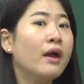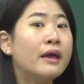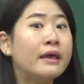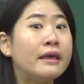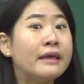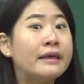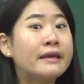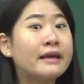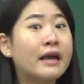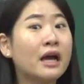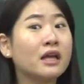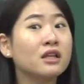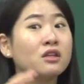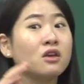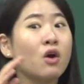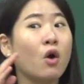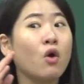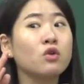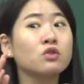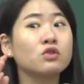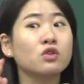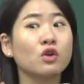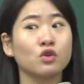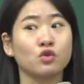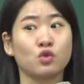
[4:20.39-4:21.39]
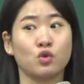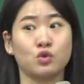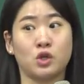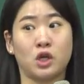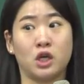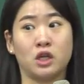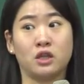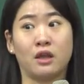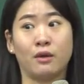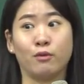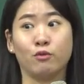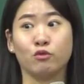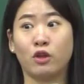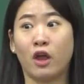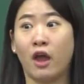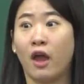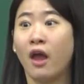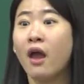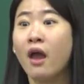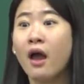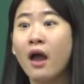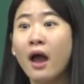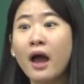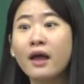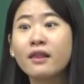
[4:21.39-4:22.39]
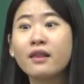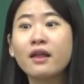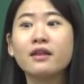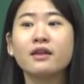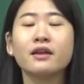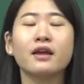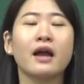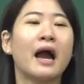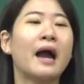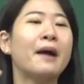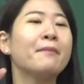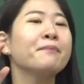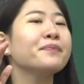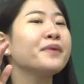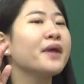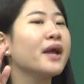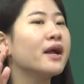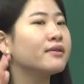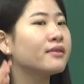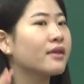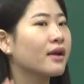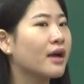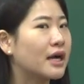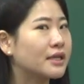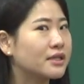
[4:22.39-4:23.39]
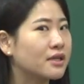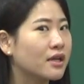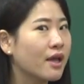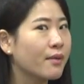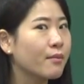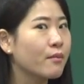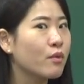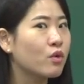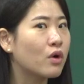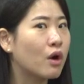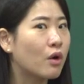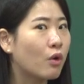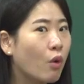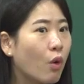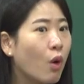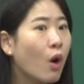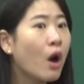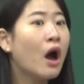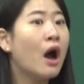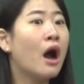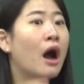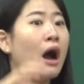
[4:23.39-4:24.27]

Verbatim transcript: 인간은 영적인 존재이기 때문에 하나님과 함께할 때 가장 행복하고